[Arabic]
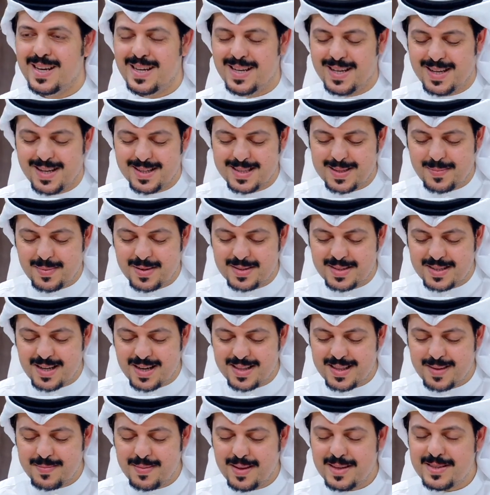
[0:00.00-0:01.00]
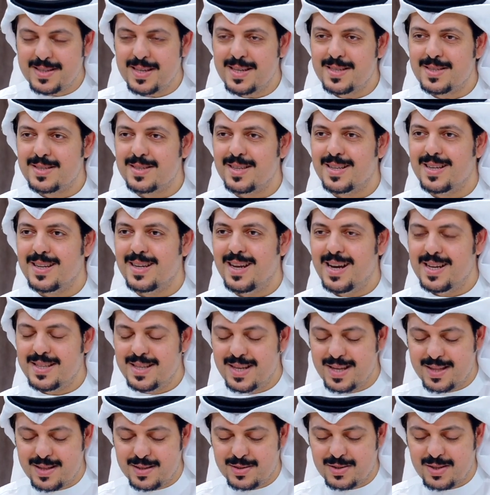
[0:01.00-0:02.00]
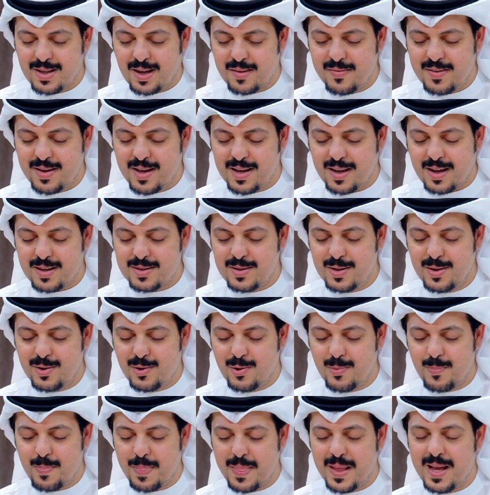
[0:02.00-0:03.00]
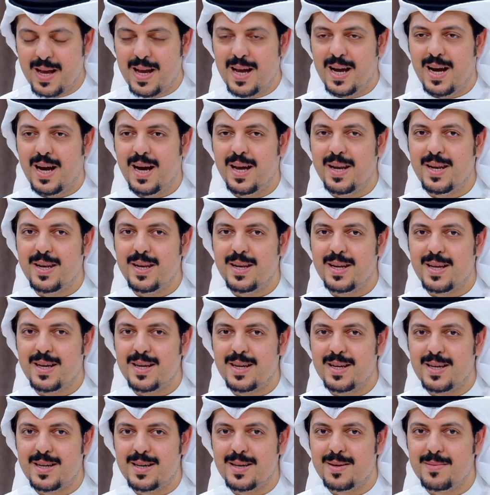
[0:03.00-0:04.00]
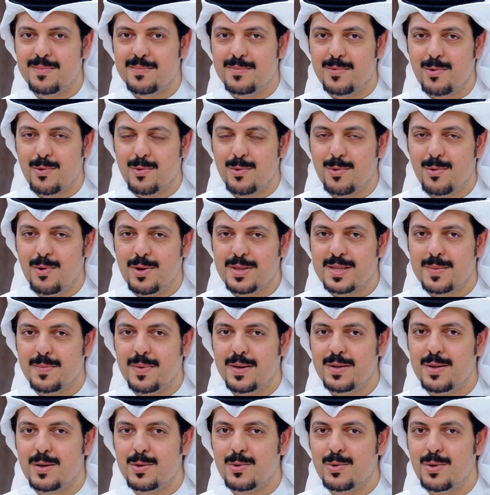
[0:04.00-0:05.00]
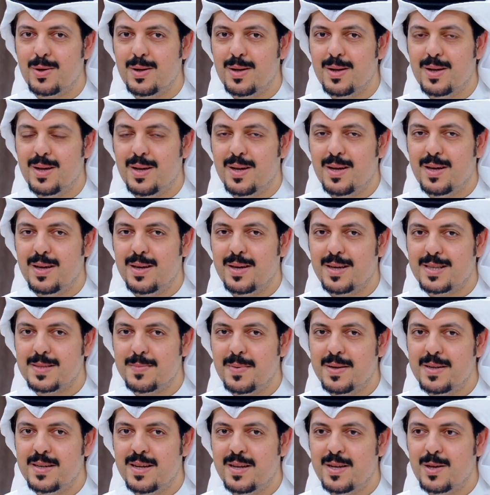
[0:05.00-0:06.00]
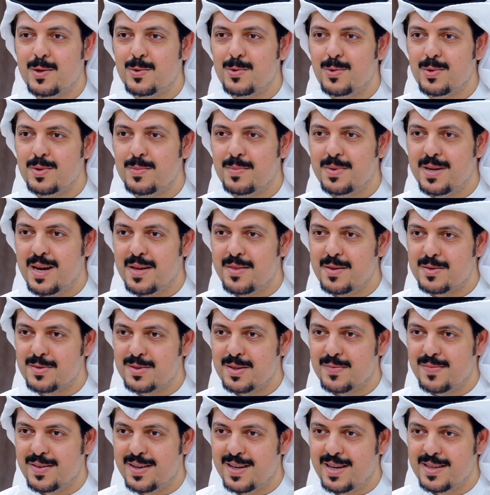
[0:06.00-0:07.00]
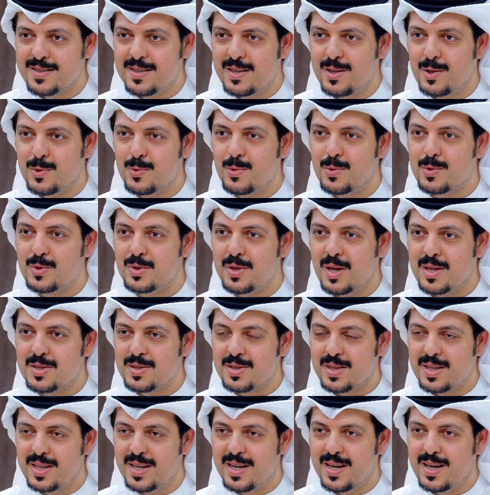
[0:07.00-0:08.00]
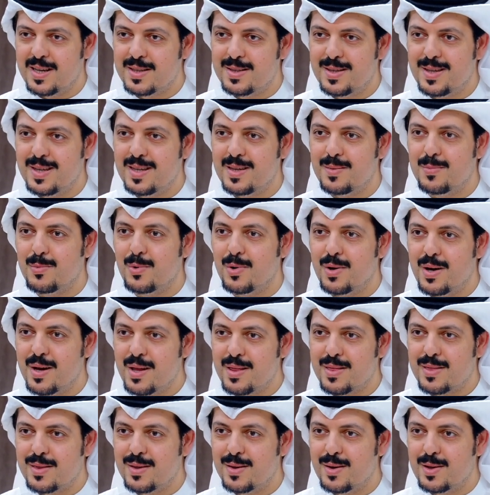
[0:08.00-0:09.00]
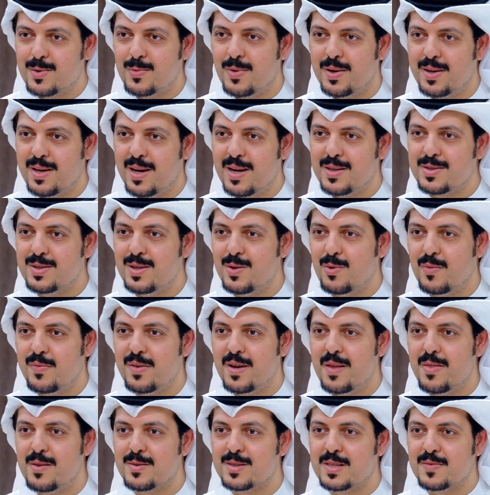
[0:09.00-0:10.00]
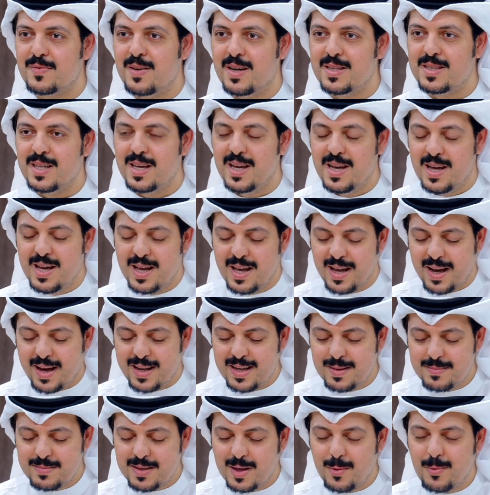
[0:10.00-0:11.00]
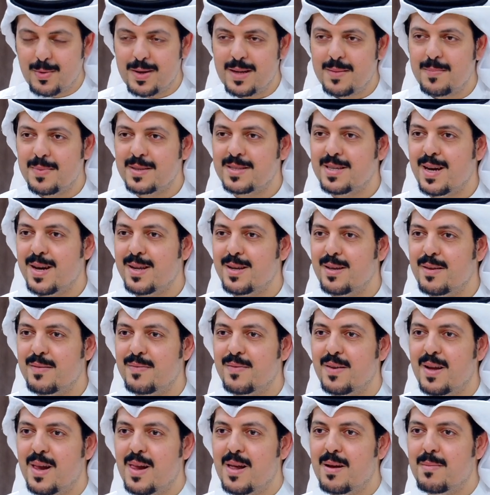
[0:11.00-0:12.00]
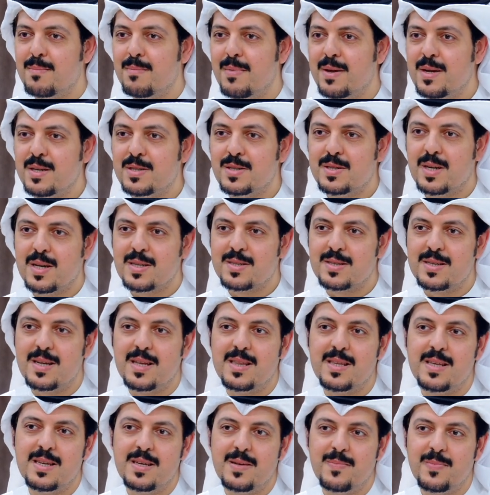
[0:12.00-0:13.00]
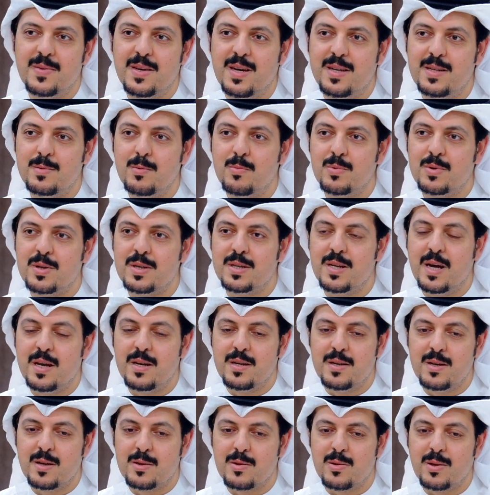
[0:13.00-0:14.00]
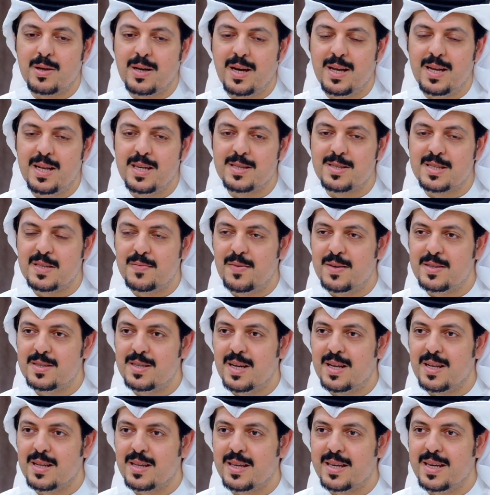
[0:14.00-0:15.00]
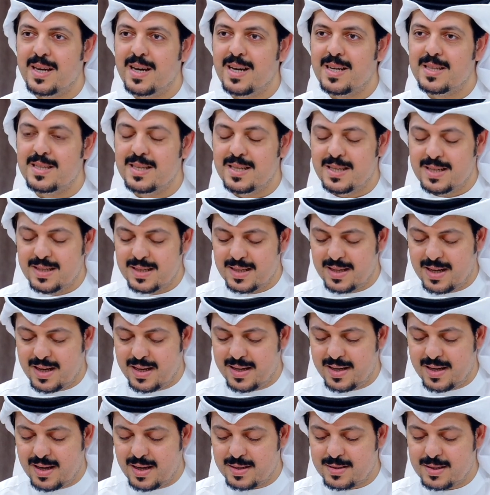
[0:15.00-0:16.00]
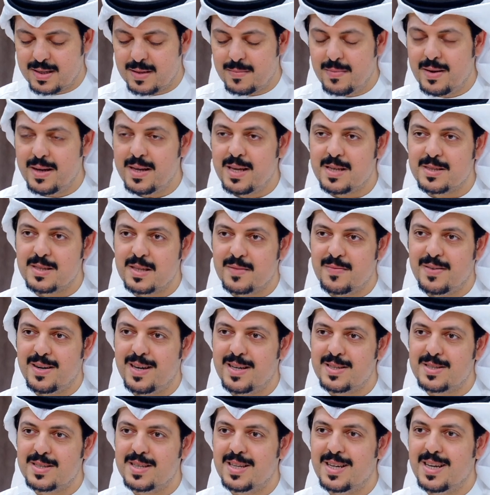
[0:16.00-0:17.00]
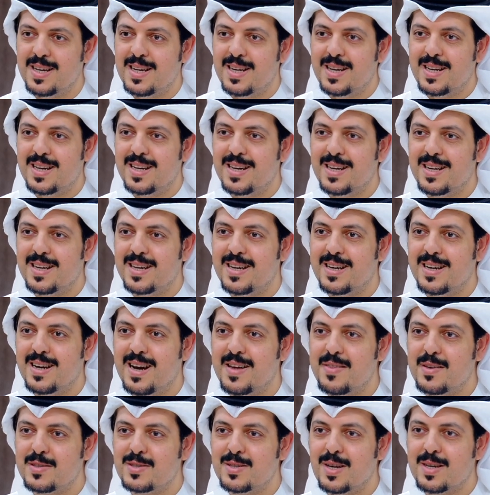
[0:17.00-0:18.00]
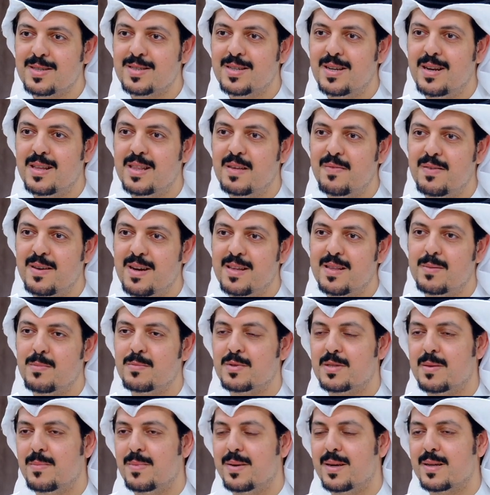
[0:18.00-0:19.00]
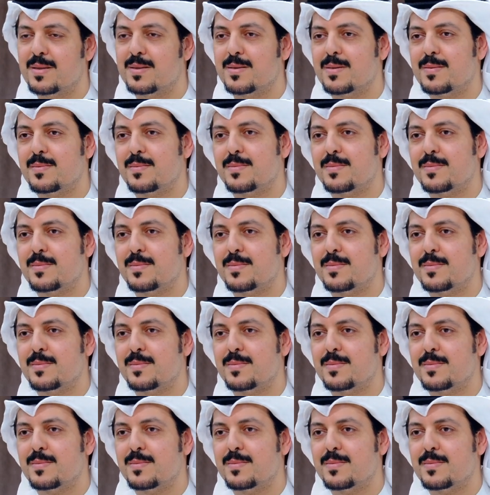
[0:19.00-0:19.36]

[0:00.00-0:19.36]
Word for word: آه، طبعا استاذ عبد العزيز الحديث ان شاء الله في حلقه اليوم عن آه، موضوع طبعا الكل يتمنى ان يكون بهذه الصفات ان يكون شخص قيادي مؤثر وناجح وفي هذه الصفات خلينا نبدا اولا بتعريف من الشخص الذي يعني ممكن أن نطلق عليه صفة القيادي الناجح ما هي صفات آه، هذا الشخص الذي فيه هذه المسميات